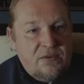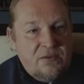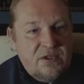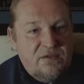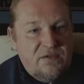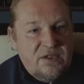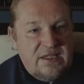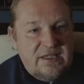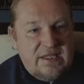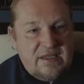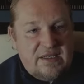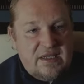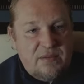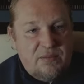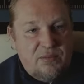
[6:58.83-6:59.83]
au niveau des
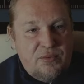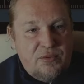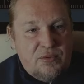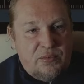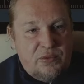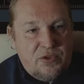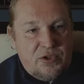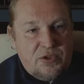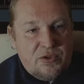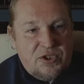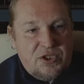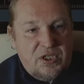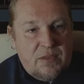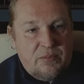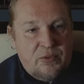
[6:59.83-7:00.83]
attributs, on peut
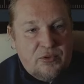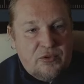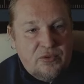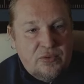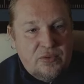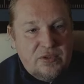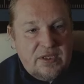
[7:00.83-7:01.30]
changer un peu tout,